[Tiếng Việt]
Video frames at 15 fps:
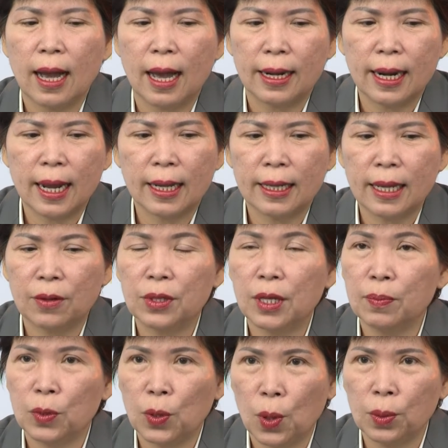khả năng giao
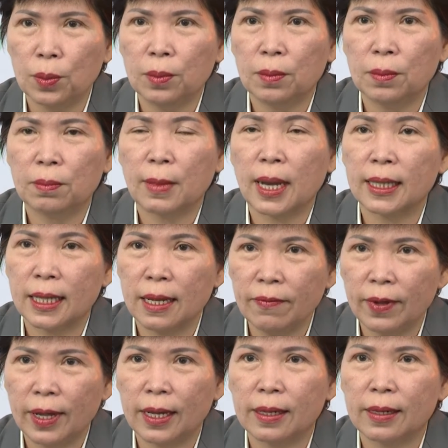tiếp tốt bằng
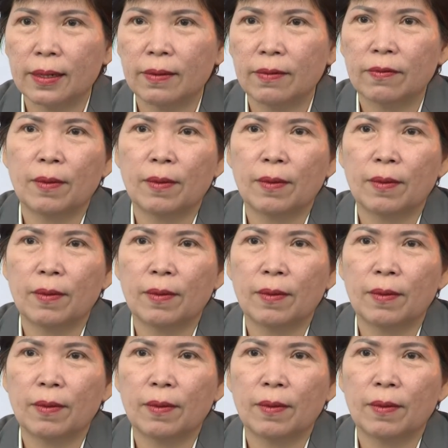tiếng Việt